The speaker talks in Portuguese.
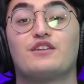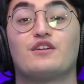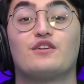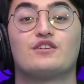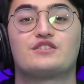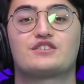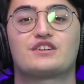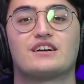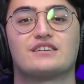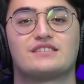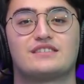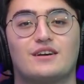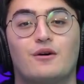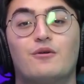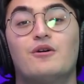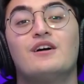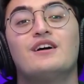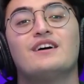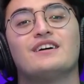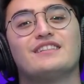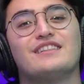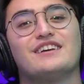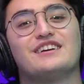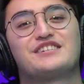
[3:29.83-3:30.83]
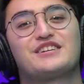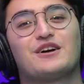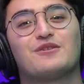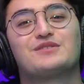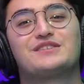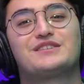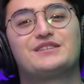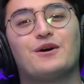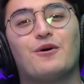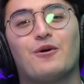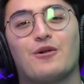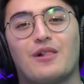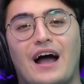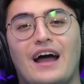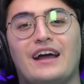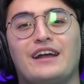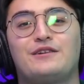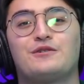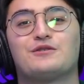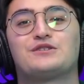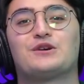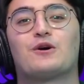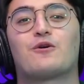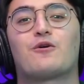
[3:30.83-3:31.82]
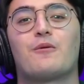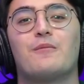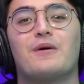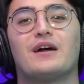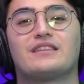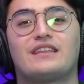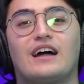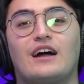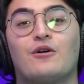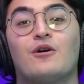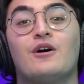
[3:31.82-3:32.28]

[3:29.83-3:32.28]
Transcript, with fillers: da notificação, deixar o seu like, o seu comentário